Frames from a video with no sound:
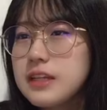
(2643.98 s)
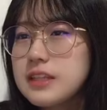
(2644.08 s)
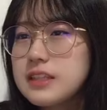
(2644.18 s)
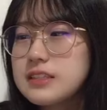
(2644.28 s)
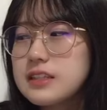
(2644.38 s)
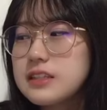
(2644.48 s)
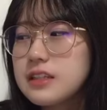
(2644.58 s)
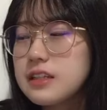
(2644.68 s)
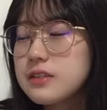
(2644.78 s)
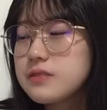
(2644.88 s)
かり忘れ
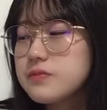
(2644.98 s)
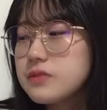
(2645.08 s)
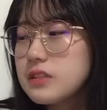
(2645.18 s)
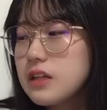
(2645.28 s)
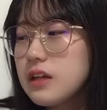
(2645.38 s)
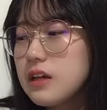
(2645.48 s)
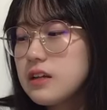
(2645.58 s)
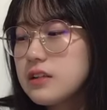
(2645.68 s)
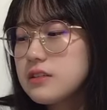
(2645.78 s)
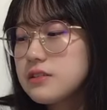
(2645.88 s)
てそのまま家出ちゃっ
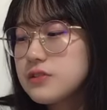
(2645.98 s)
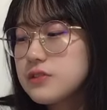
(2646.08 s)
て